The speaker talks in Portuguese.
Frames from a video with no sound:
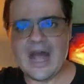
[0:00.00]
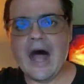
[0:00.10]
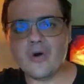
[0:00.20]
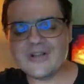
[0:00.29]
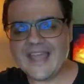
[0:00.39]

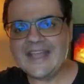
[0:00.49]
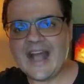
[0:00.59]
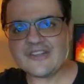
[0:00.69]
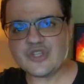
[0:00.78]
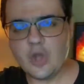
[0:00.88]
Alguém
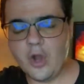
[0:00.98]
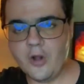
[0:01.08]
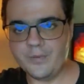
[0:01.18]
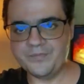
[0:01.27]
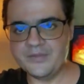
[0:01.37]

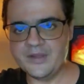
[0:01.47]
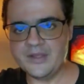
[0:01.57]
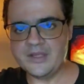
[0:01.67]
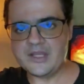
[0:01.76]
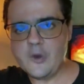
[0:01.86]
achou
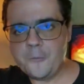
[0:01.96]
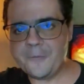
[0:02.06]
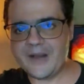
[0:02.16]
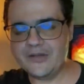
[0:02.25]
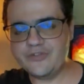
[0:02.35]
que o
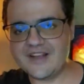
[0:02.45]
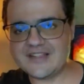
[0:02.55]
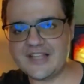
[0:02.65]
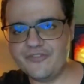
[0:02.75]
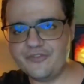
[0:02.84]
plano vai
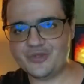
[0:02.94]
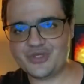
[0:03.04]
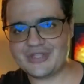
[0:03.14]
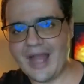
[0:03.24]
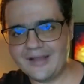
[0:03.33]
ser
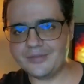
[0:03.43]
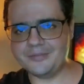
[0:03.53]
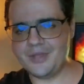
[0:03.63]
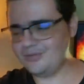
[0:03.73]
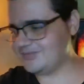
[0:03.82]
frustrado.
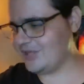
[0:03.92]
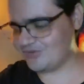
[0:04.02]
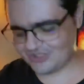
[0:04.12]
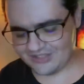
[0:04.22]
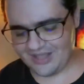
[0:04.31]
Meu
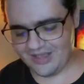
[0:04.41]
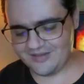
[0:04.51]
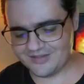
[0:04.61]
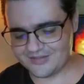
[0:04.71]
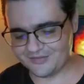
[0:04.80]
Deus, o que, que é
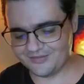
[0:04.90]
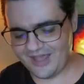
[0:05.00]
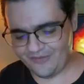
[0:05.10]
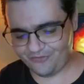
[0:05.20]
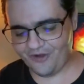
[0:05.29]
isso?
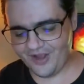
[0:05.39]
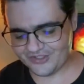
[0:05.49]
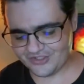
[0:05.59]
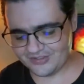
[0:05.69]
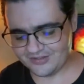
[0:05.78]
É
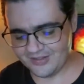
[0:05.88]
forte.